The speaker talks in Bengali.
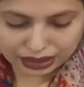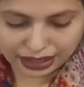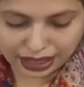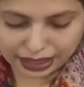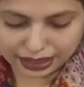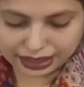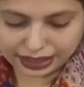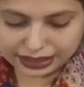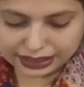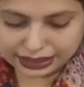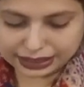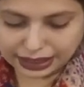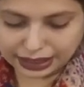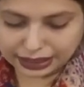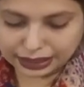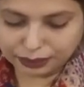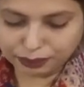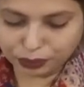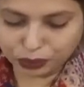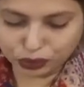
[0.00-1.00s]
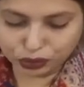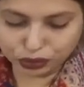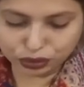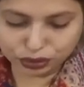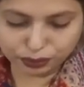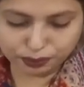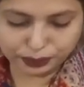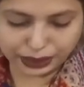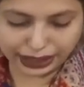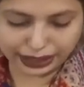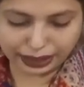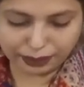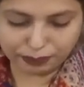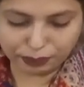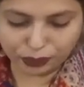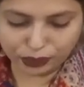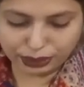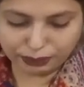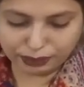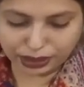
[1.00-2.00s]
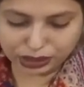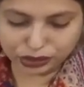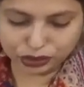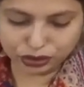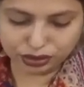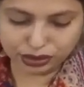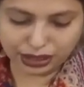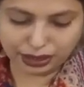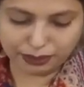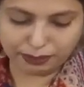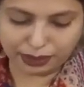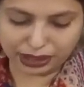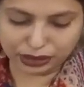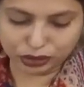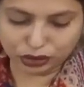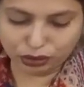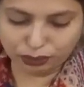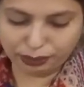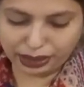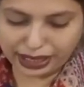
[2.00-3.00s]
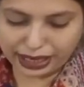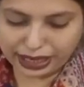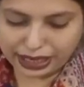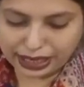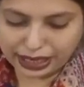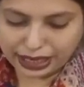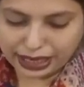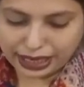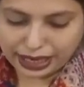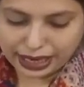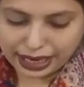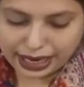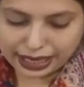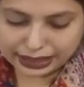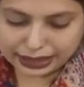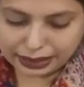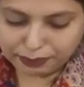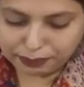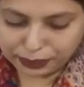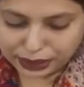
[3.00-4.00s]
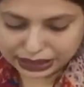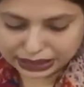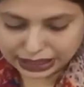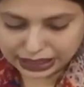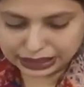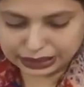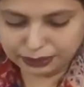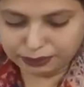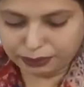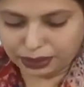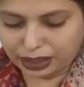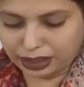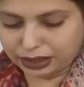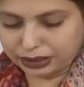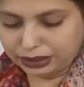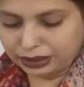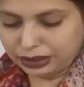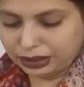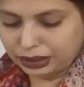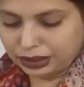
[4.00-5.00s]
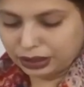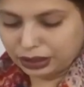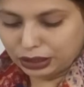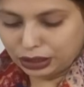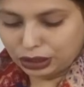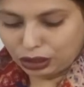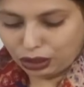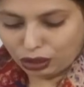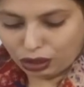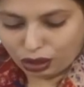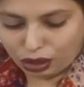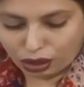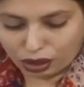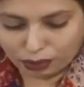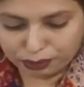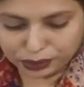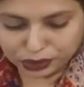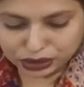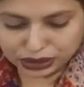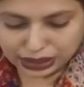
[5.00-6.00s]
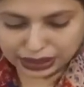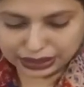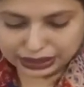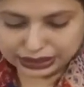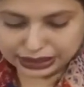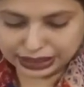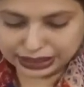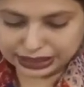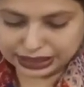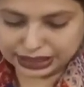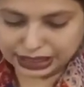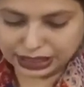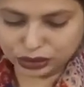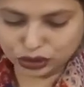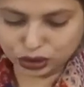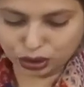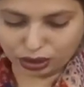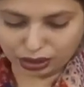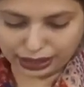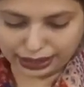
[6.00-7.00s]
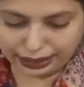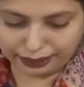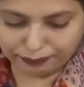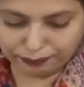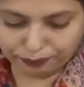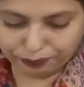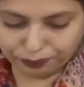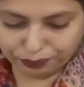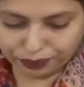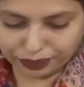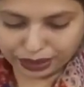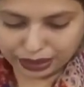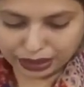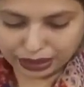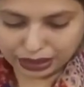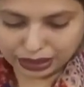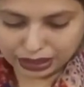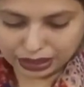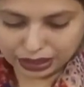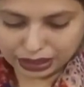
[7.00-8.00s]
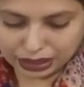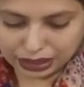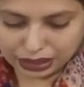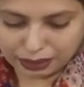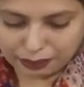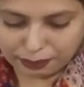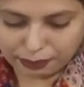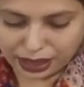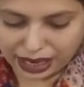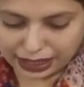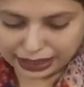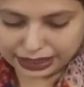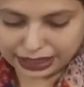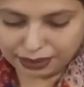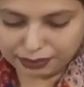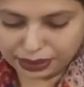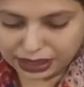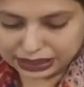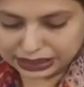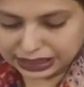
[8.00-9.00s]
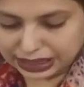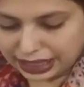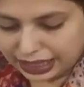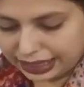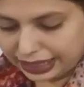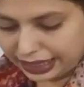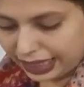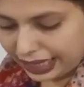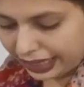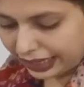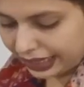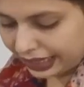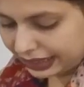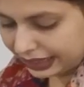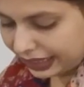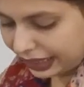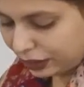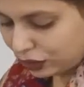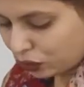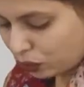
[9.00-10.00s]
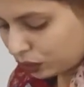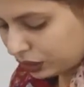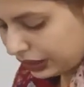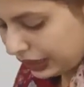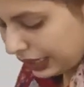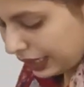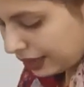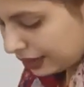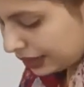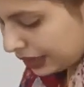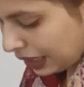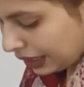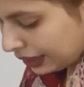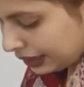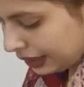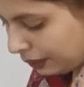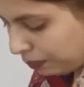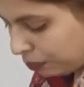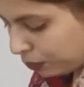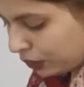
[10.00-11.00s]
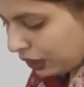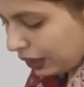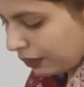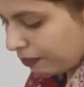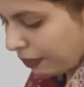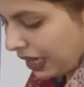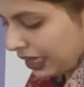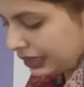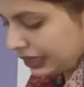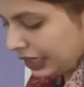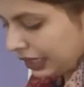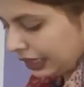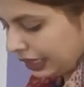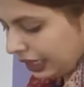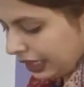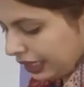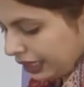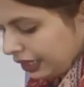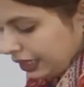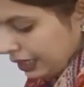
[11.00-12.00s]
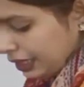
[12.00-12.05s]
নানা স্থানের বহুরূপ থেকে পরিমার্জনার মাধ্যমে একটি বিশেষ মান অবস্থার চেষ্টা চলে বাংলা ভাষায় এক্ষেত্রে নদিয়া শান্তিপুরের ভাষাকে